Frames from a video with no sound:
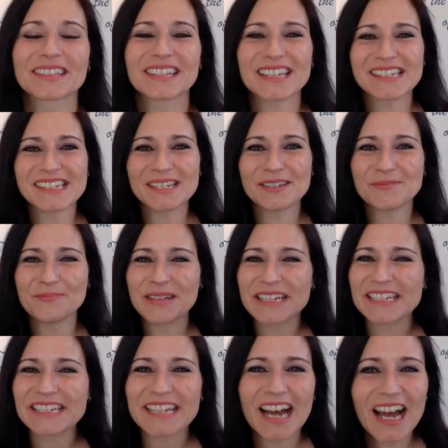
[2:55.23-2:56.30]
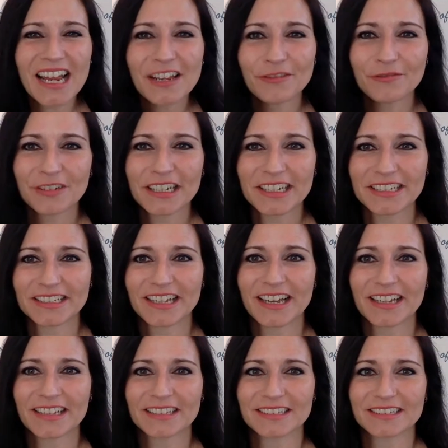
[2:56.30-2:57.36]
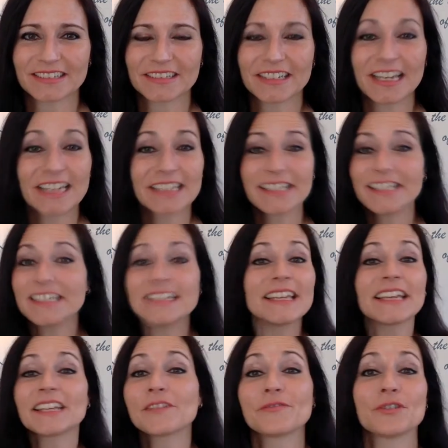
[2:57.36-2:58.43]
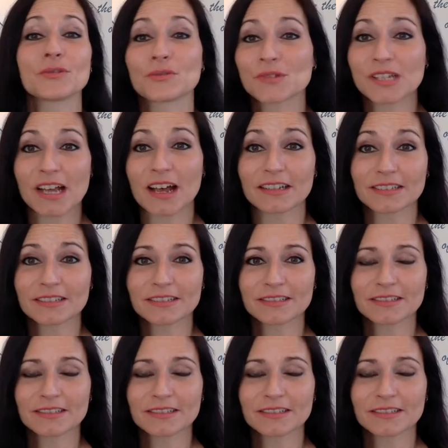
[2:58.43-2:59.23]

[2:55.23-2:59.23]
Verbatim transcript: das sind mediale Fähigkeiten, die jeder von uns hat,